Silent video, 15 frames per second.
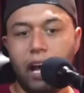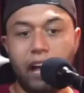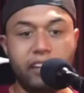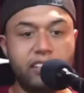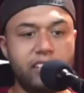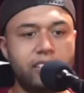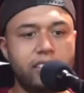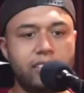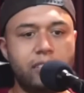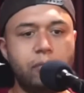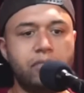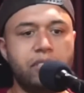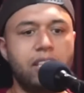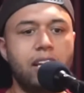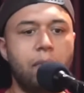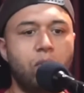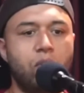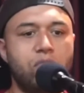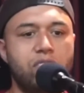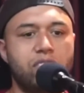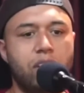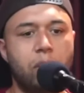A Anitta sempre se gabou
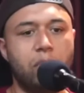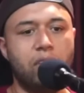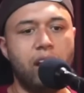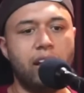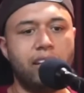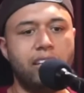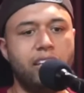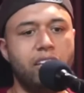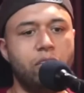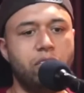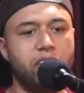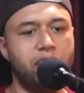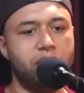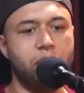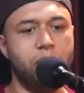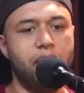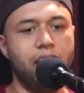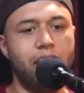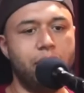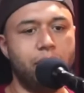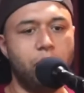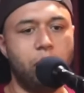de ser uma mulher que eu transo
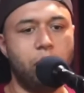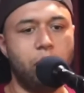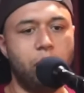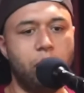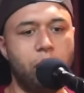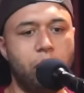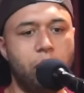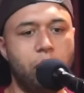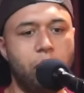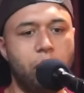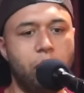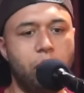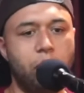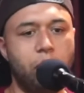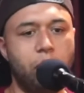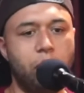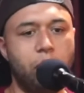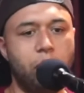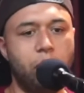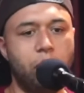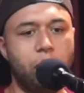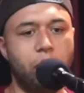mesmo, eu pego.
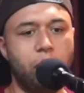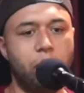É...